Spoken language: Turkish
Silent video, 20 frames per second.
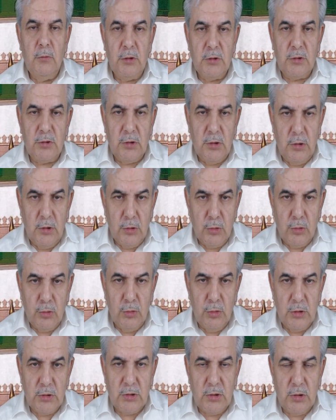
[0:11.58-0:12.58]
Ve
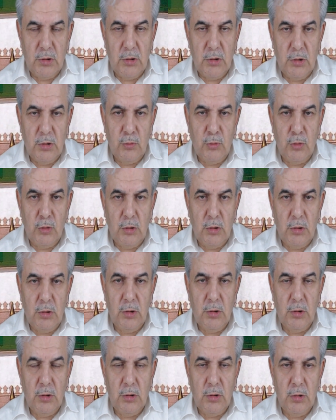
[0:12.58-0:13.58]
salatu ve selamu
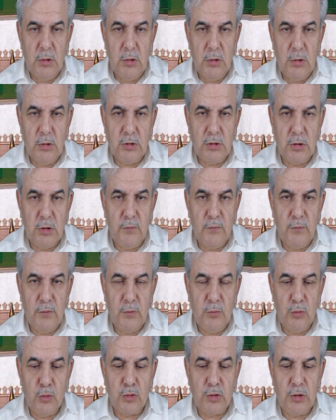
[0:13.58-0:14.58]
ala
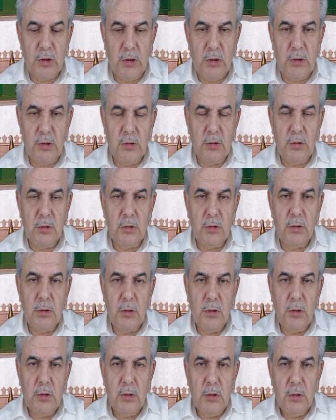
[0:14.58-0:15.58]
eşrefil murselin.
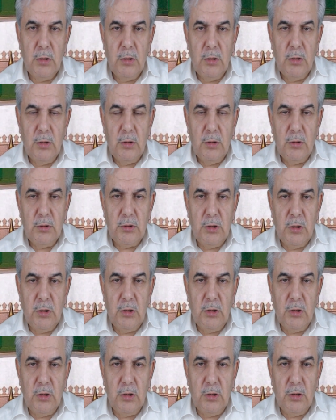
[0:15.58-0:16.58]

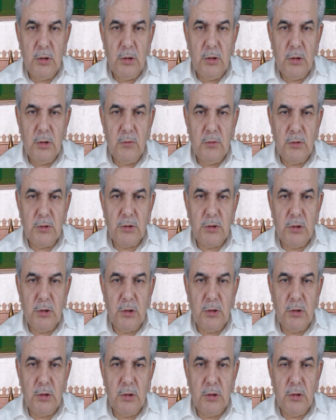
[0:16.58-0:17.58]
Seyyidena ve
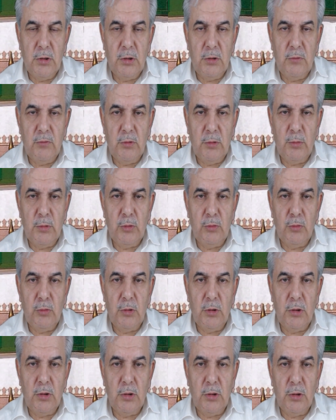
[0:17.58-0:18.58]
senedena ve
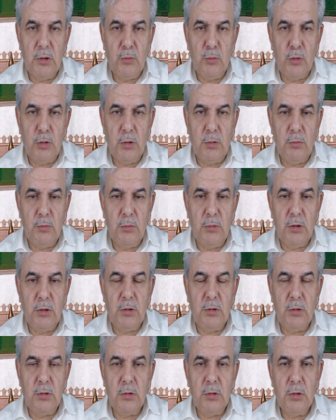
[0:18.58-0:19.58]
mevlana
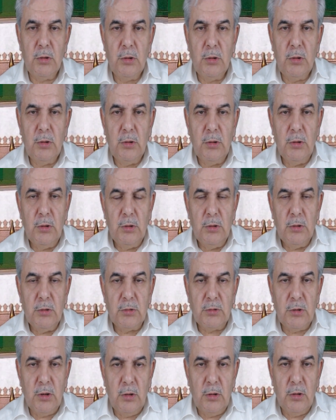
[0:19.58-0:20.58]
Muhammedin
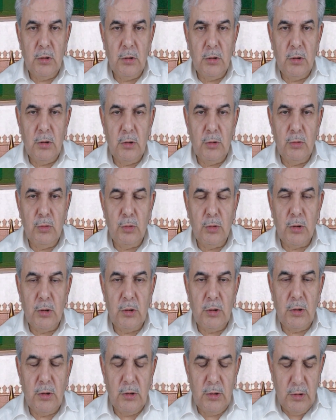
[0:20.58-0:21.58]
sallallahu
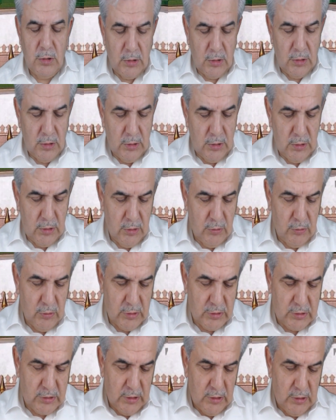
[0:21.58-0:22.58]
teala aleyhi
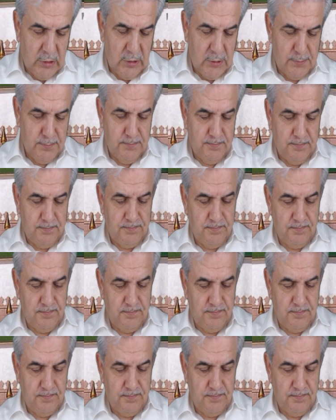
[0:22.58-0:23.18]
ve sellem.